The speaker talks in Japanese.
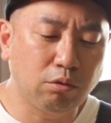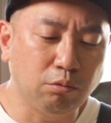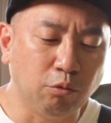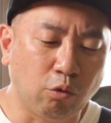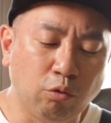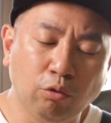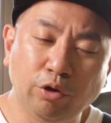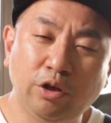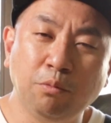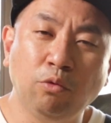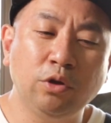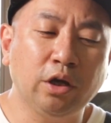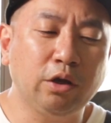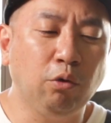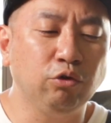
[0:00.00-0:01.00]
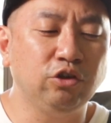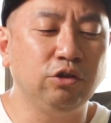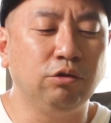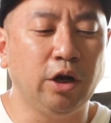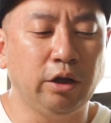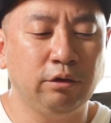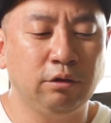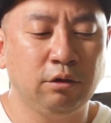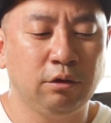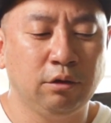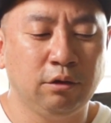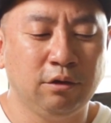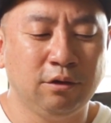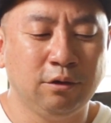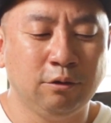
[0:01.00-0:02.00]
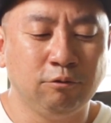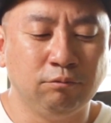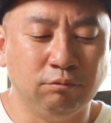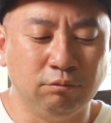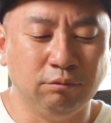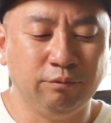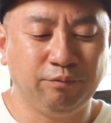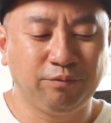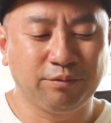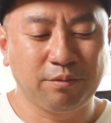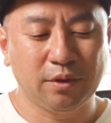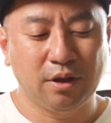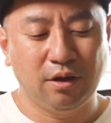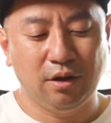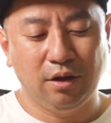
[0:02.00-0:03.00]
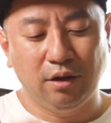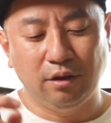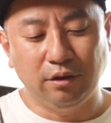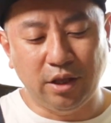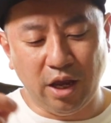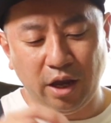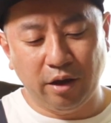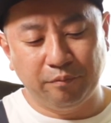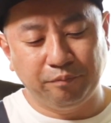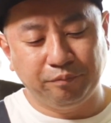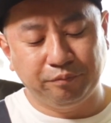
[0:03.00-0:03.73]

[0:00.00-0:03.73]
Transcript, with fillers: もうこの紐だけ欲しいぐらいですうん、で